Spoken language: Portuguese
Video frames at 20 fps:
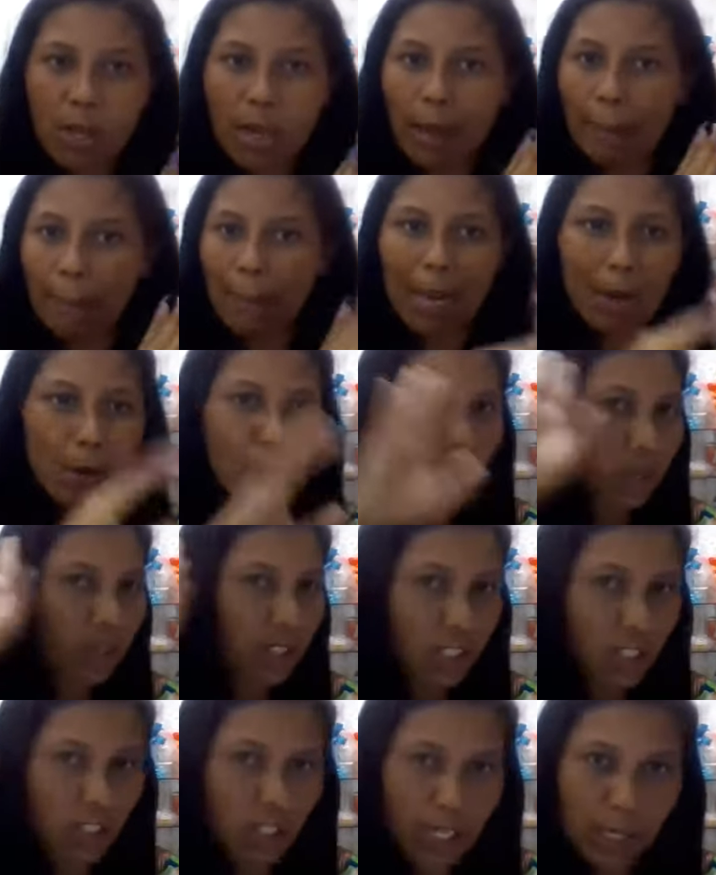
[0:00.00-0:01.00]
a pagou,
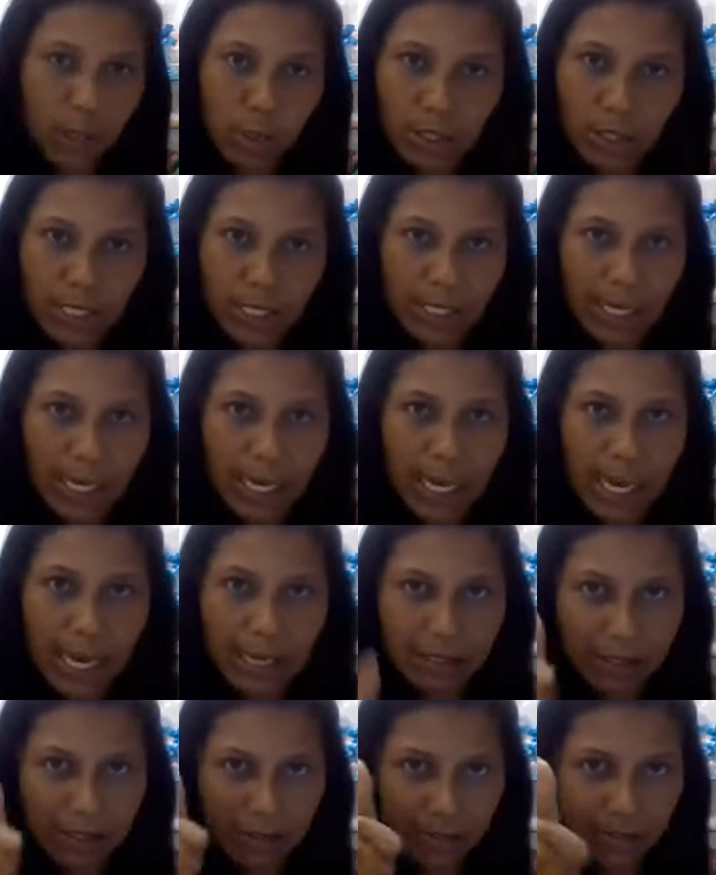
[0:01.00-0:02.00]
você já ganhou 80
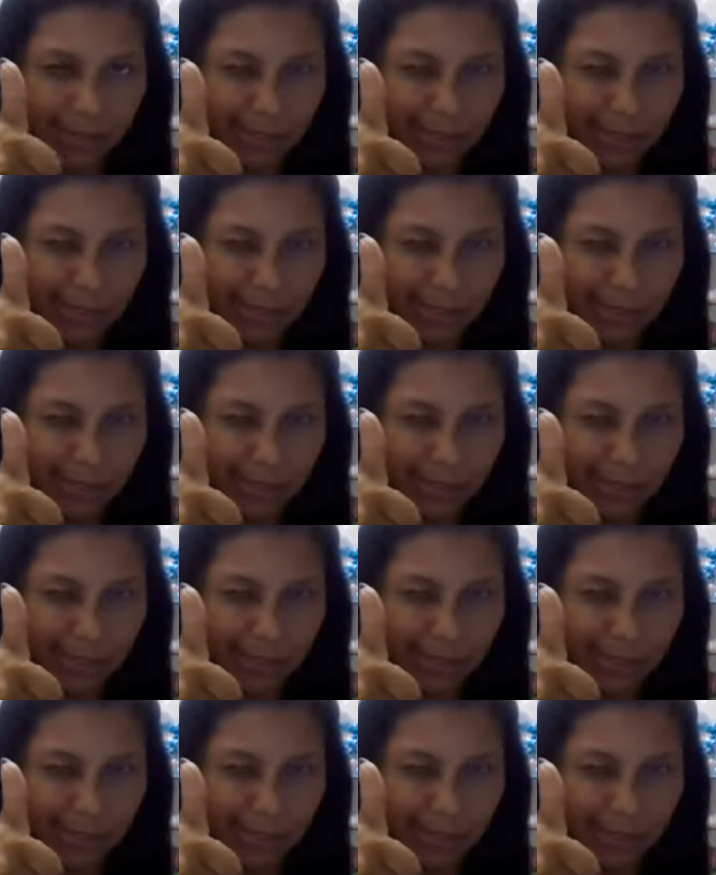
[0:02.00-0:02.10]
reais.